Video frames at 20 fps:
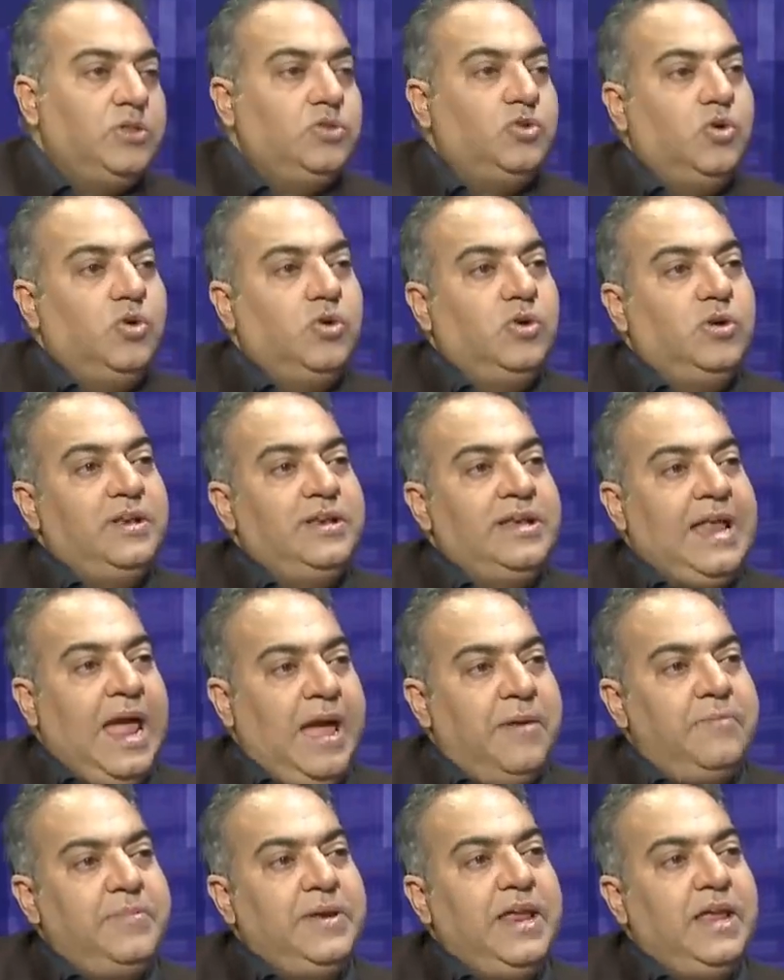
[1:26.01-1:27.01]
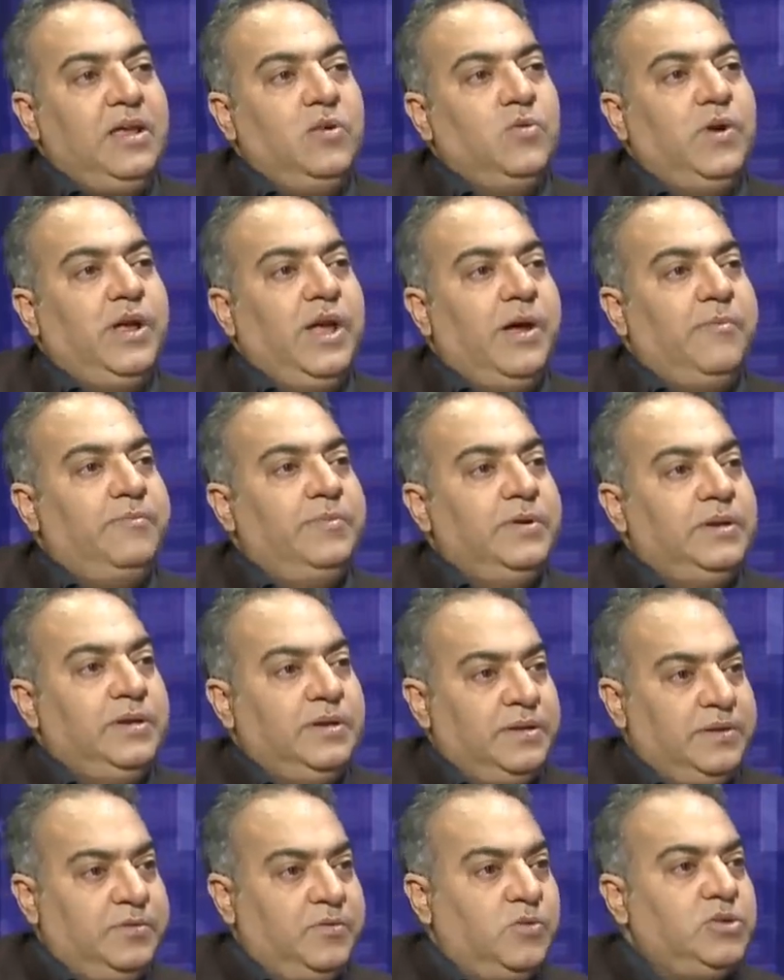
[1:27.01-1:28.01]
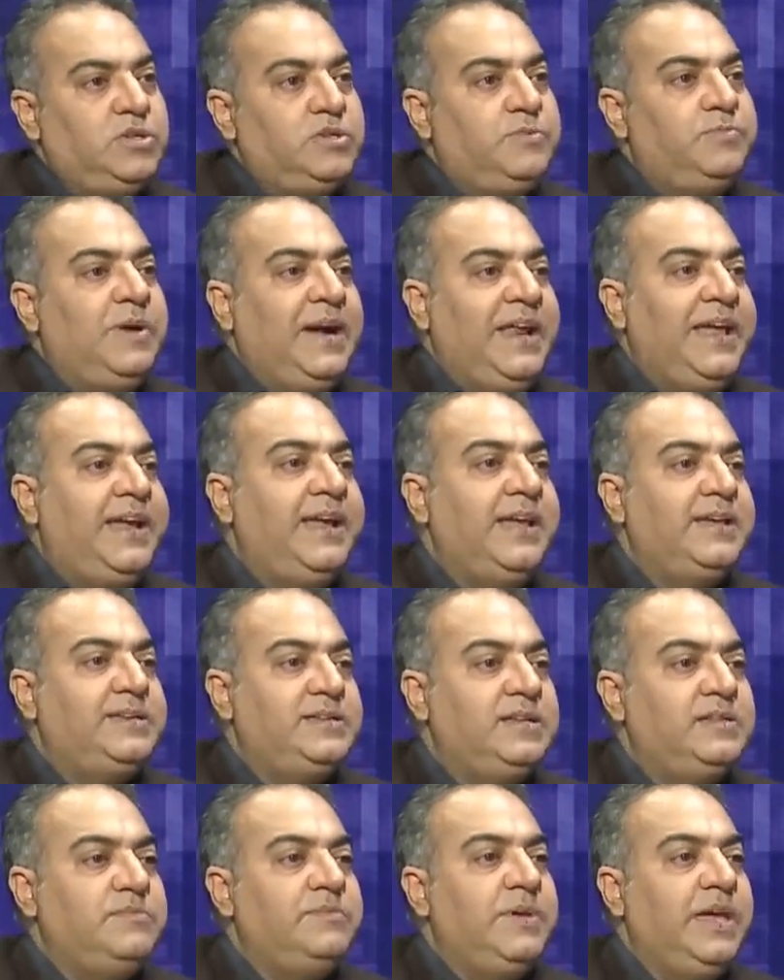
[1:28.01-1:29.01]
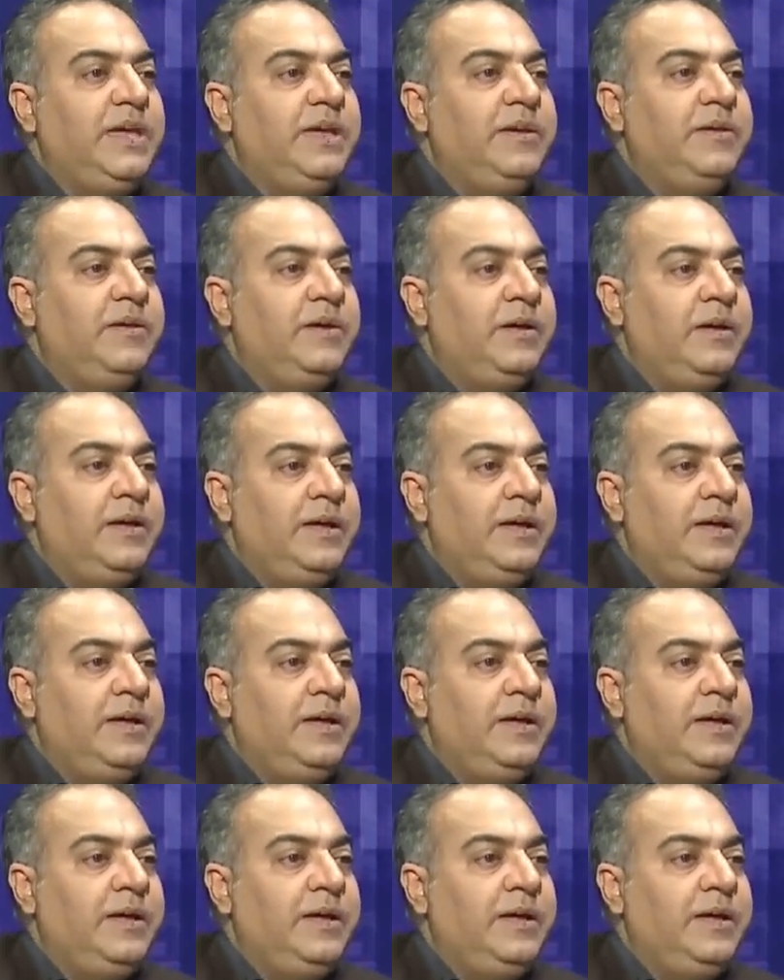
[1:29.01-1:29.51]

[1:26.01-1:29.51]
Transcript: तो नैब ने क्योंकि अब कुछ बड़े केसेस में